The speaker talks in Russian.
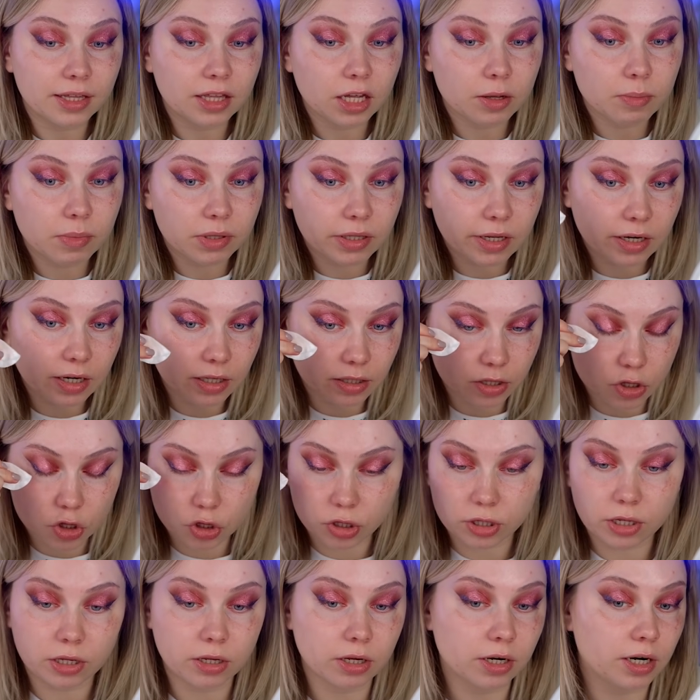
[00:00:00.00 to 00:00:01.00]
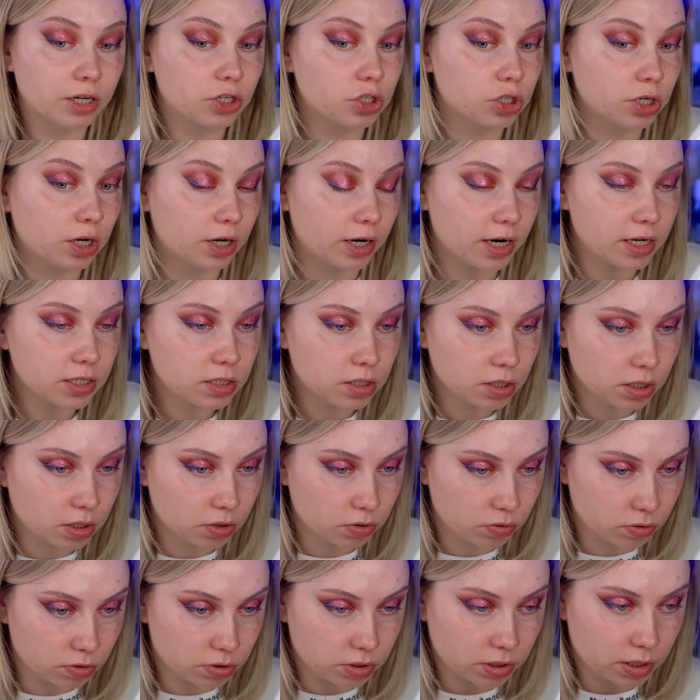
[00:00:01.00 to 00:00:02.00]
Я так модели начинала раньше красить,
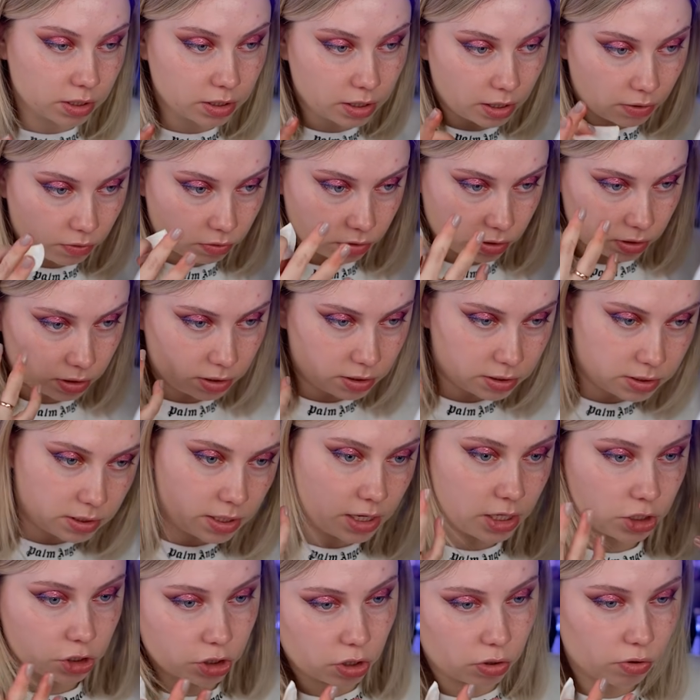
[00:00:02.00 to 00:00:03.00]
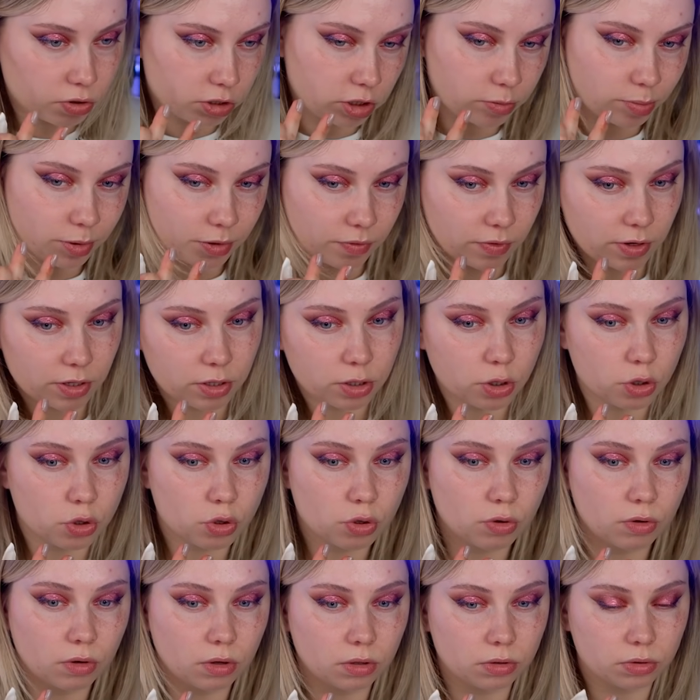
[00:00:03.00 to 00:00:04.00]
то есть когда вот не знаешь, какое направление
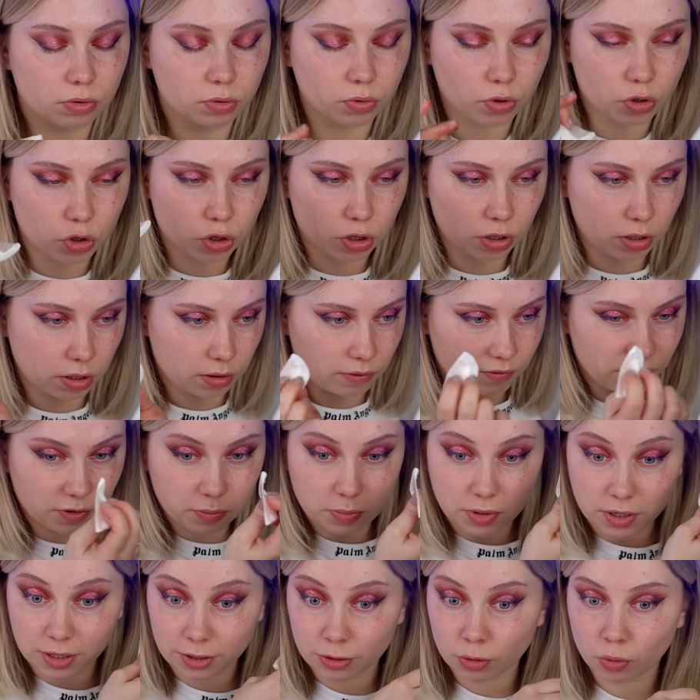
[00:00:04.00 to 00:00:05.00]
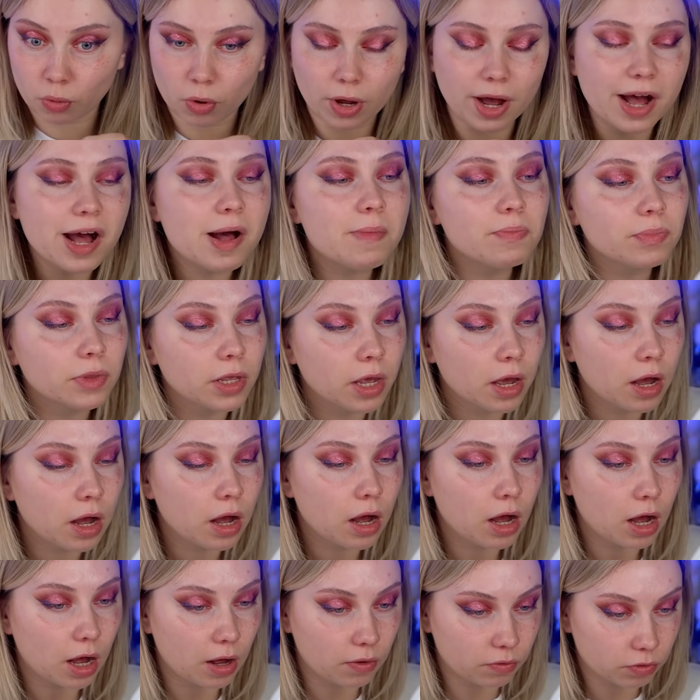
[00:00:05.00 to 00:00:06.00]
еще точно выберет рука,
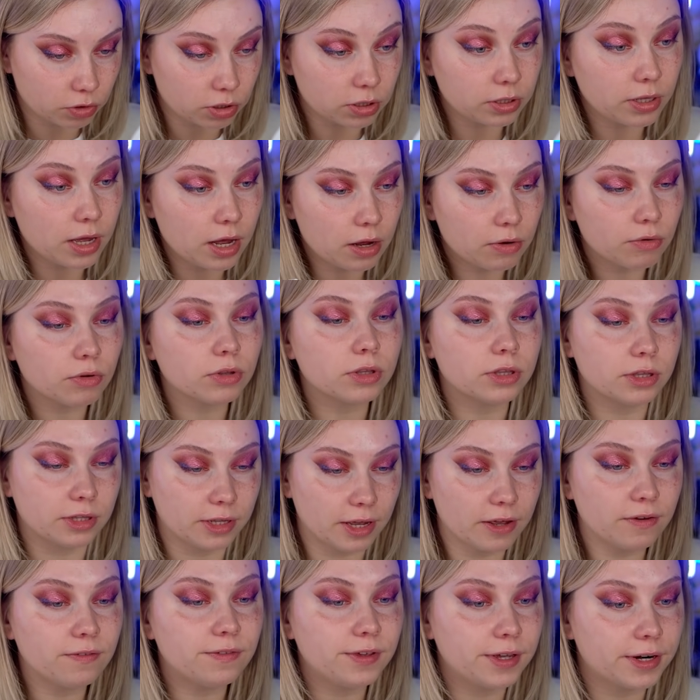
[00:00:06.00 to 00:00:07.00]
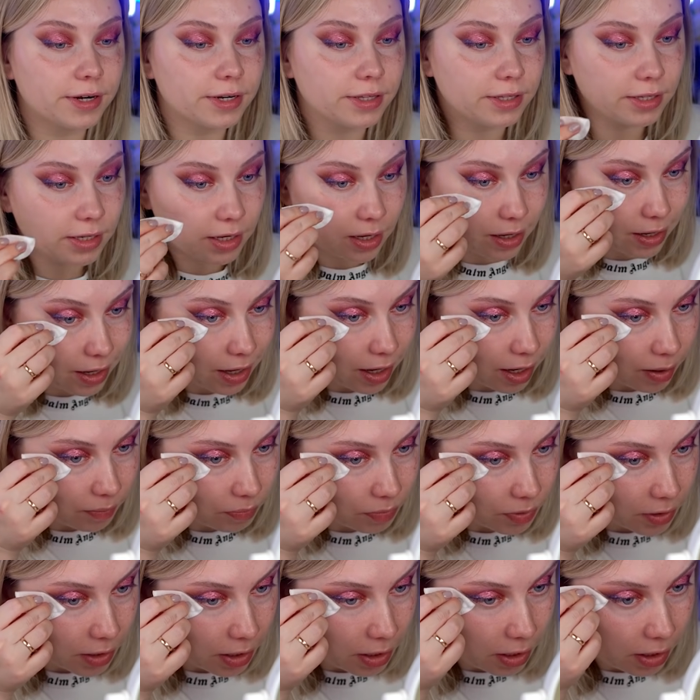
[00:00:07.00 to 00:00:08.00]
а вот так вот
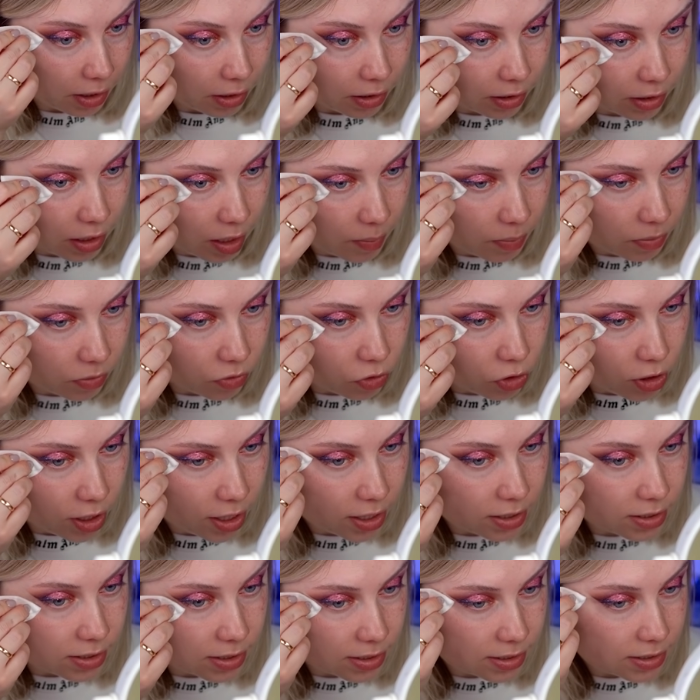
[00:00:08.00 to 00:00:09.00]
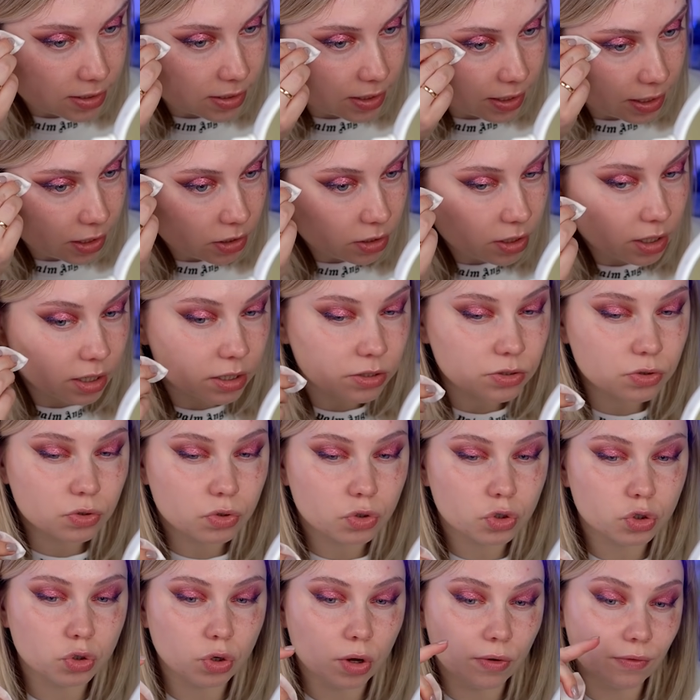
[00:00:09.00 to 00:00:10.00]
наверняка. Такая получается стрелка
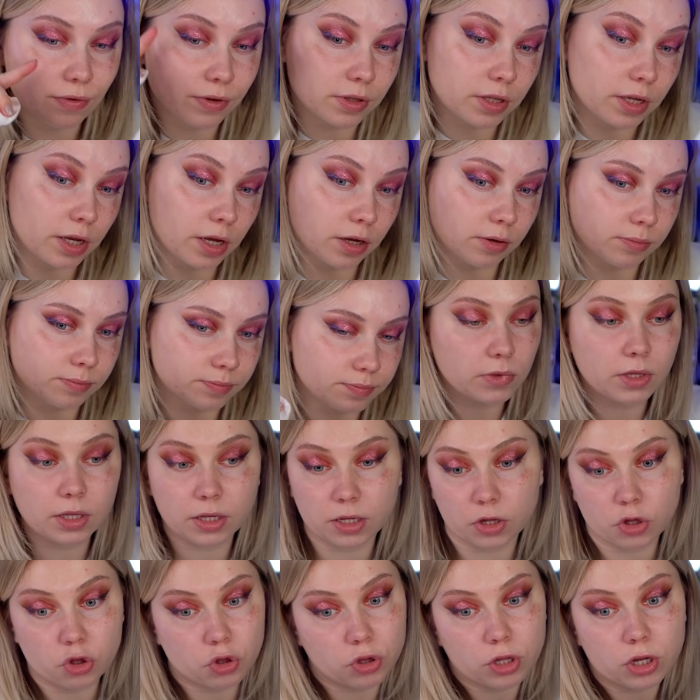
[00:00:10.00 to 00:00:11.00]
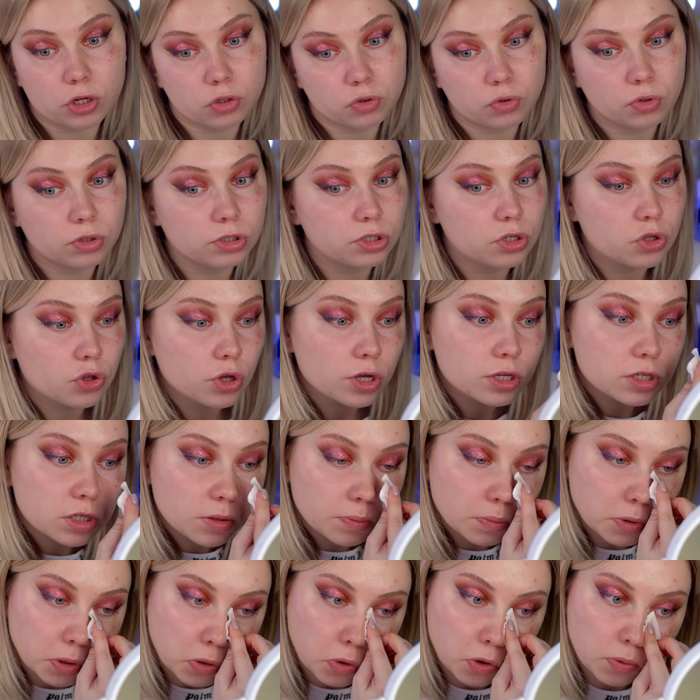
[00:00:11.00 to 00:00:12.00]
растушеванная. Да я считаю, что и сейчас
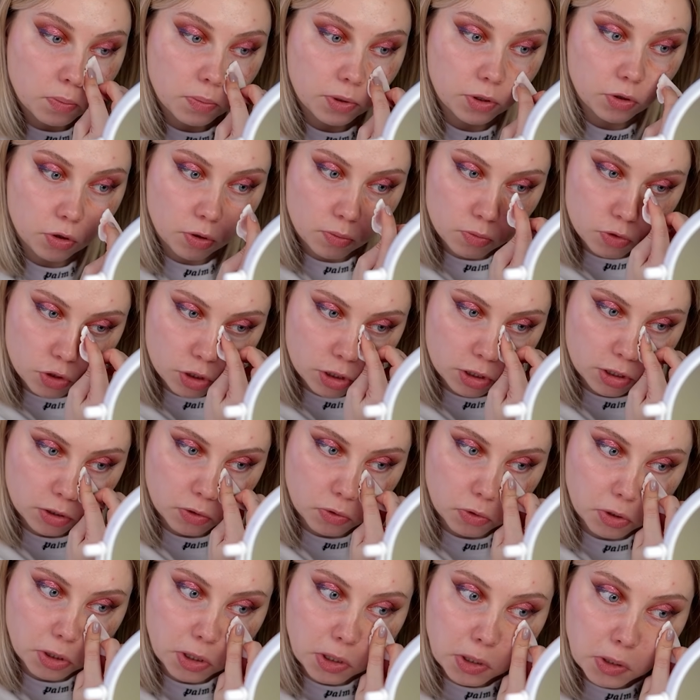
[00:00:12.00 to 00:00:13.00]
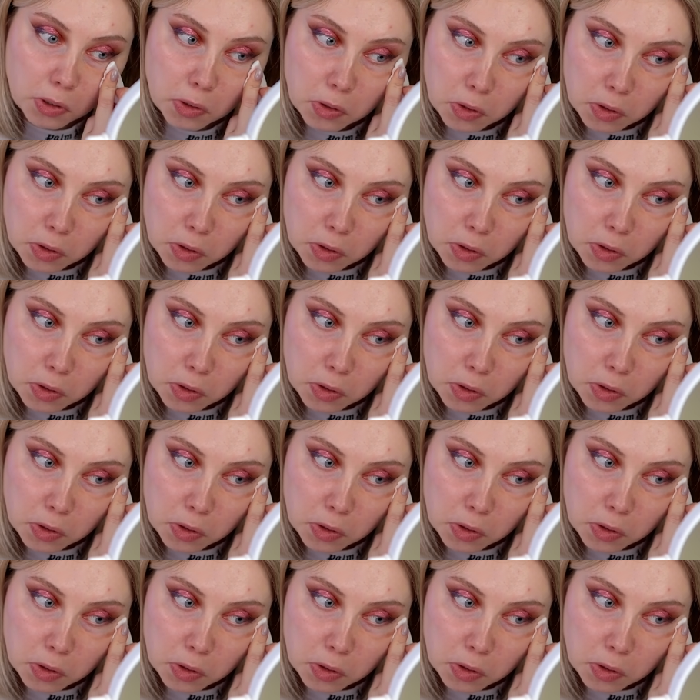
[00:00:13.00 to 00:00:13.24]
неплохой приемчик такой.